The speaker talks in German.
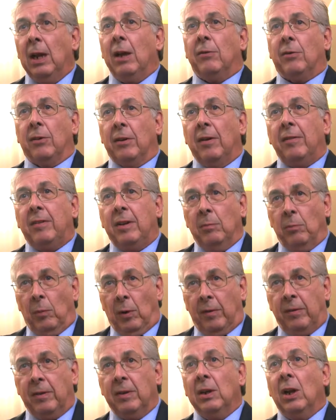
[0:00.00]
sondern sie
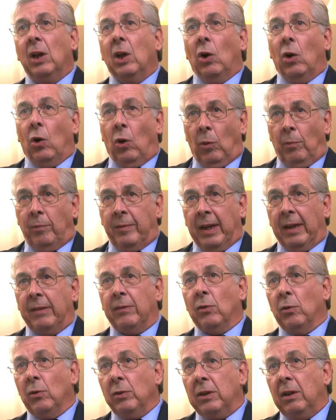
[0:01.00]
müssen
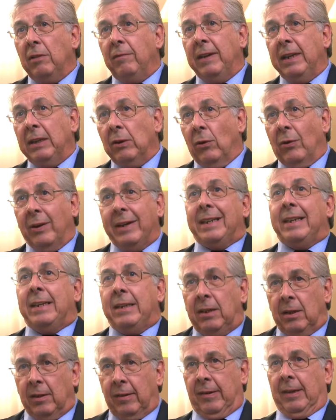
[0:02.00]
umsatz- und
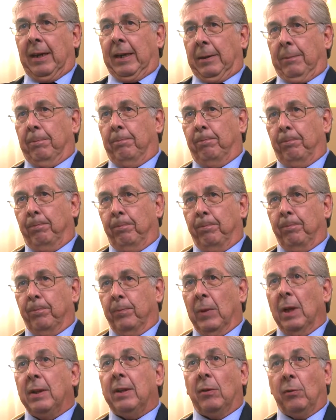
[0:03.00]
gewinnorientiert sein.
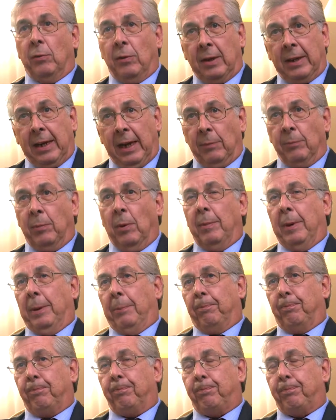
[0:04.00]
Das ist unser Kernproblem.